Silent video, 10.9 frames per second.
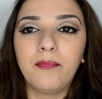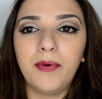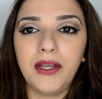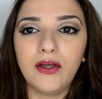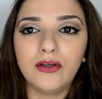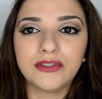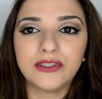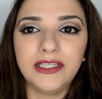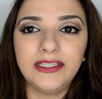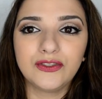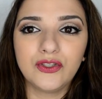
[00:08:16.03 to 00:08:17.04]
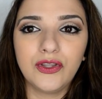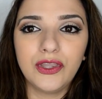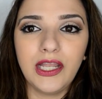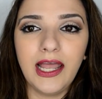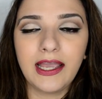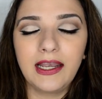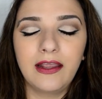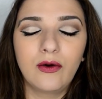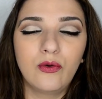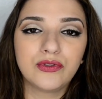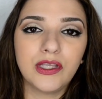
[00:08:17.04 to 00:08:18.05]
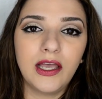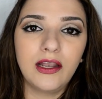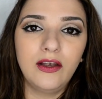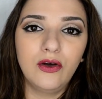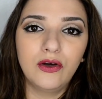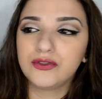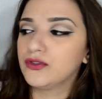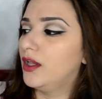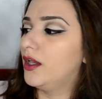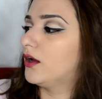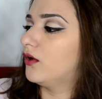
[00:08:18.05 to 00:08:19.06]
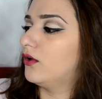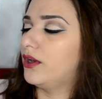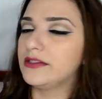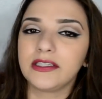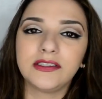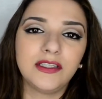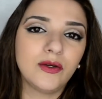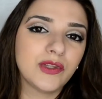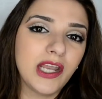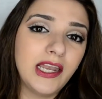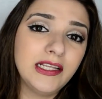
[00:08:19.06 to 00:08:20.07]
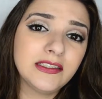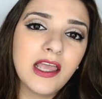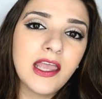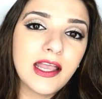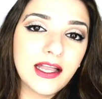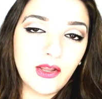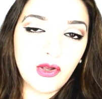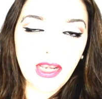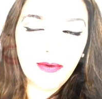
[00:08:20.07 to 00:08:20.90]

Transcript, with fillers: pero si son de las que les gusta los eh, colores así neutrales, creo que